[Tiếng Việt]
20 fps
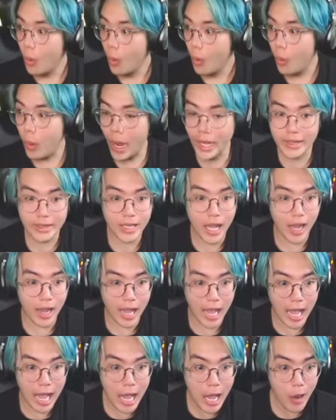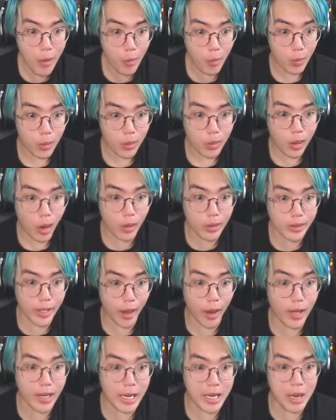What the hell Con
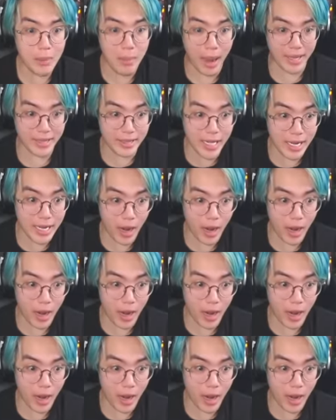chó này nó mạnh đến